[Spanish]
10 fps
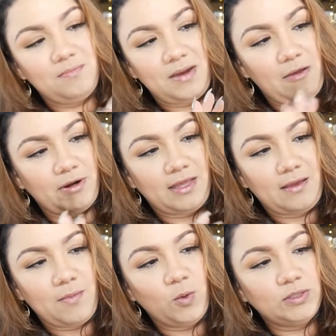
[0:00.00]
la verdad
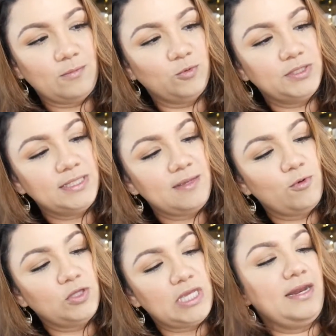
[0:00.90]
que me gusta
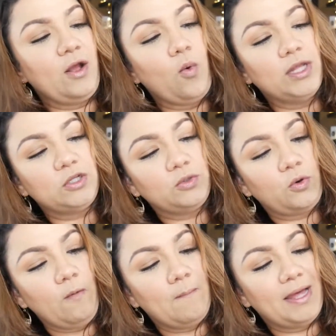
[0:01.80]
muchísimo. Tiene cuatro
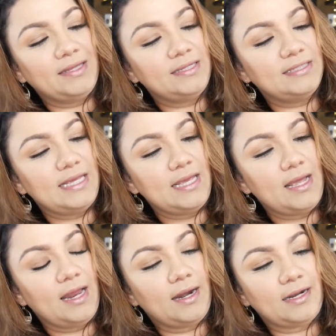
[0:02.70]
tonos mates
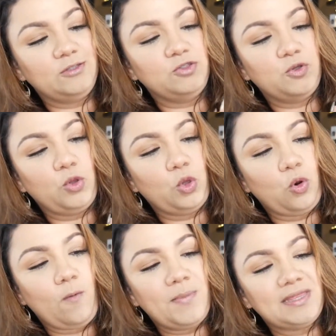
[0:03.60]
y el resto son
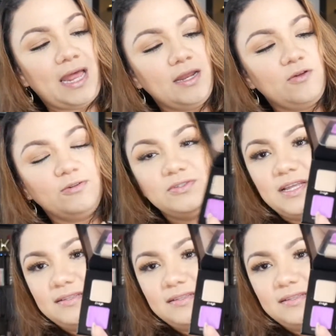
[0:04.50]
tonos metálicos.